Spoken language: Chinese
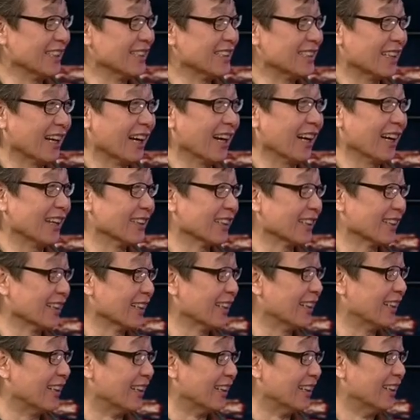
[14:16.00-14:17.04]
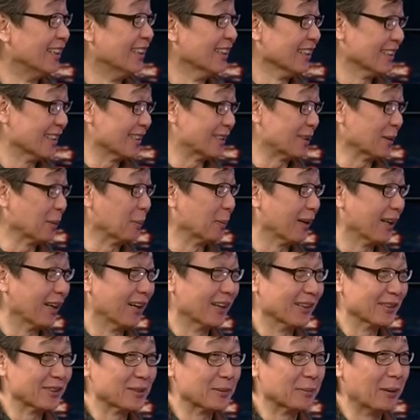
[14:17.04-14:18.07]
讲海德格尔，你受不了
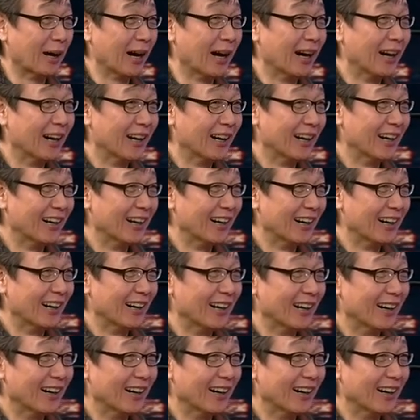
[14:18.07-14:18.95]
是吧？不能，还有